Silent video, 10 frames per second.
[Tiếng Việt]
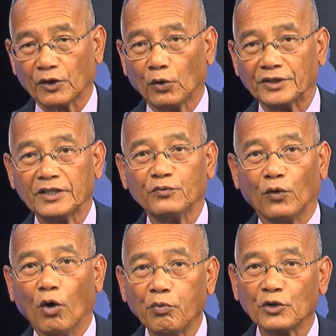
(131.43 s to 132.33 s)
rồi, chính
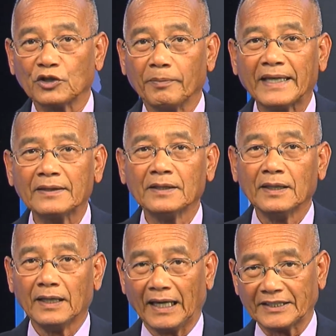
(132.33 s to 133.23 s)
phủ Úc có cho biết
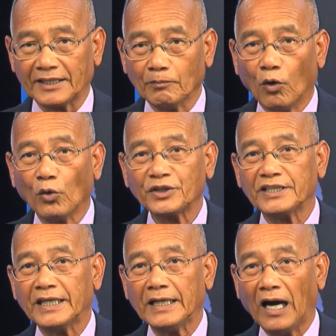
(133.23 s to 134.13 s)
là sẽ bố trí